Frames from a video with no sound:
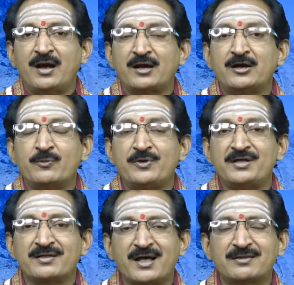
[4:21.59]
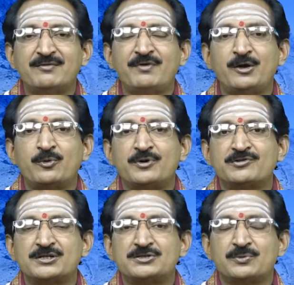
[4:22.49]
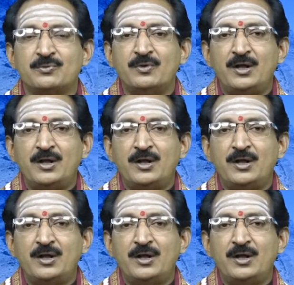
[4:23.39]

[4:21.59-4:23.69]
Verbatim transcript: అన్నటువంటి యథార్థమైనటువంటి సత్యం